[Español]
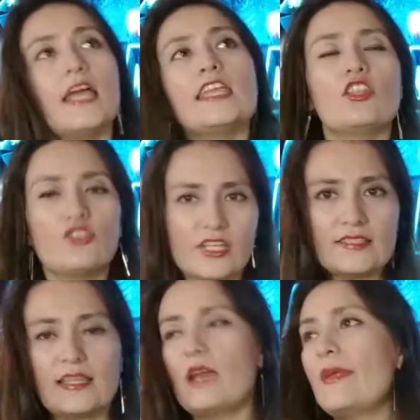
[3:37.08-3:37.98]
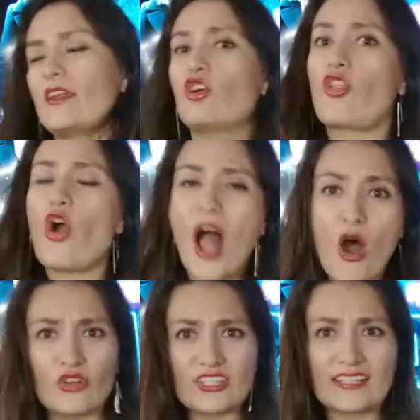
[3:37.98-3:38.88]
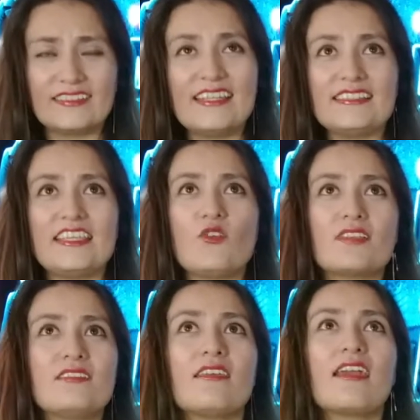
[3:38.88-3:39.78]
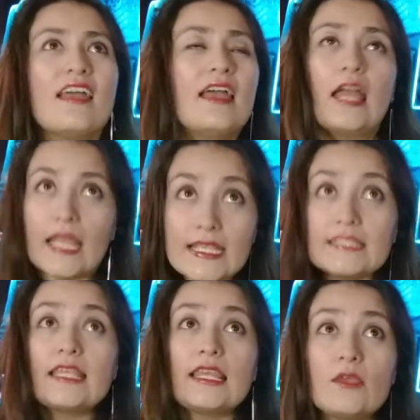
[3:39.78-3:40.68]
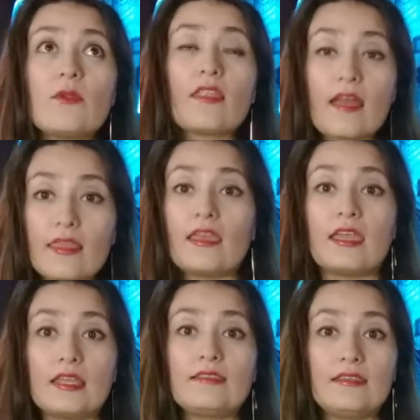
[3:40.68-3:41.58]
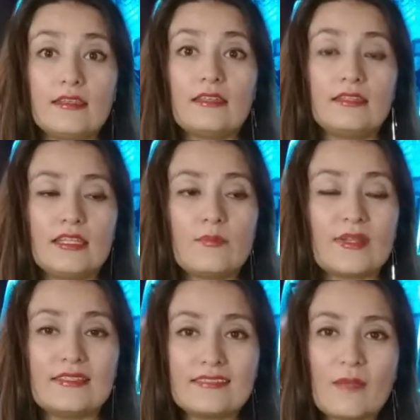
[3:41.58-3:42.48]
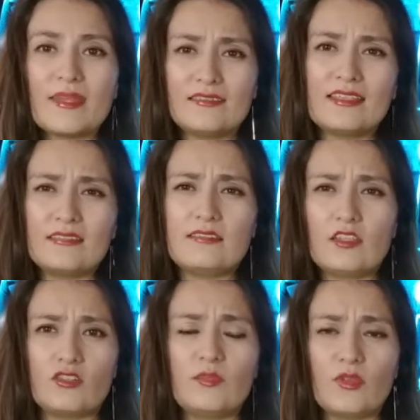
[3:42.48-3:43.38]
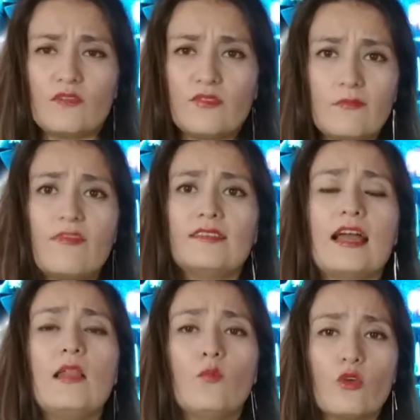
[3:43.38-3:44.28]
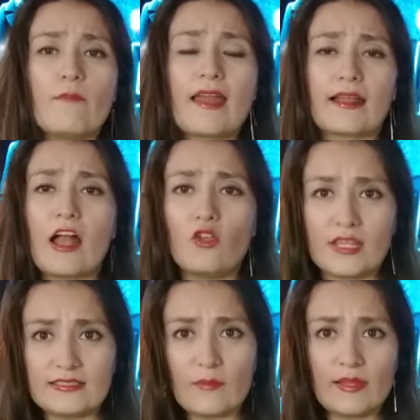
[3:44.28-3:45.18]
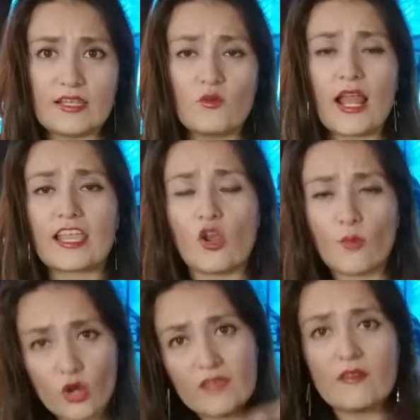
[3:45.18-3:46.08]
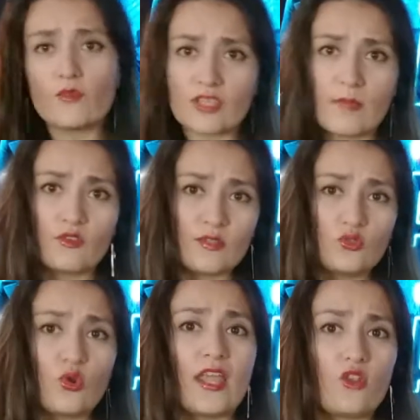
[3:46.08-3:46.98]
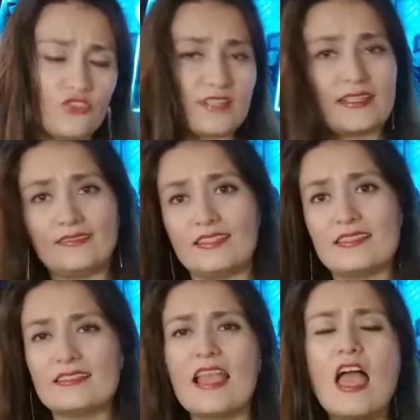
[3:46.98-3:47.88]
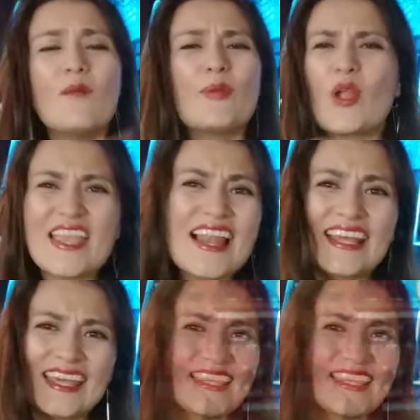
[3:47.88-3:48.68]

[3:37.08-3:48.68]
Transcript: Y en otra escena me recordó a otra actriz. Y yo así de, es que de verdad, eh, tiene, tiene precisamente este estereotipo de film fatal muy marcado en esta película que a lo mejor hemos visto en otras actrices. Pero a ella le queda